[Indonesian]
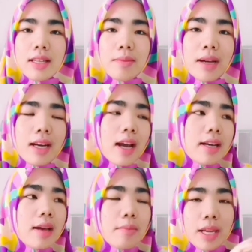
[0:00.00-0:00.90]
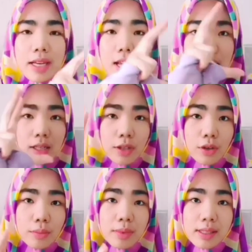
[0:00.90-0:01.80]
di mana ada
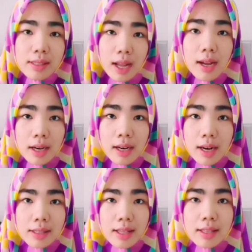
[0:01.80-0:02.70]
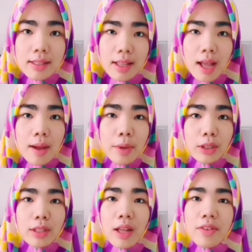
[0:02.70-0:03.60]
medalion besar raksasa
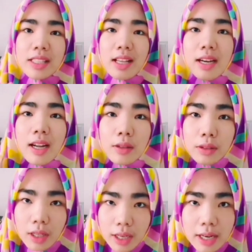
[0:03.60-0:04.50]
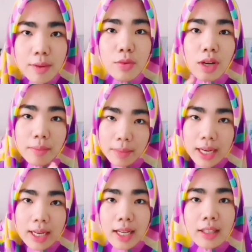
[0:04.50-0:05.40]
berlafaskan Allah dan
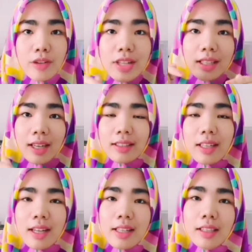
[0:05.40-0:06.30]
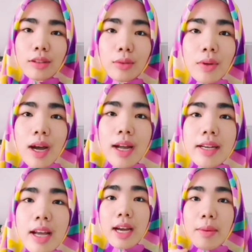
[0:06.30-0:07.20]
Muhammad. Terus di tengah-tengahnya itu
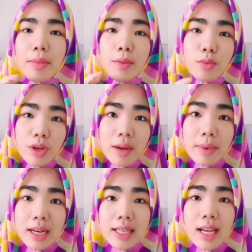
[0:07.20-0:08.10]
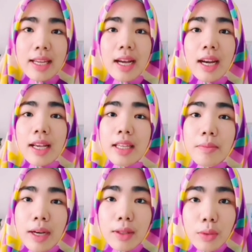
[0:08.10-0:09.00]
ada gambar Bunda Maria yang lagi
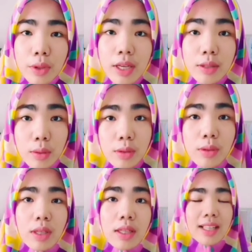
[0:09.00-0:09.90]
mangku Yesus.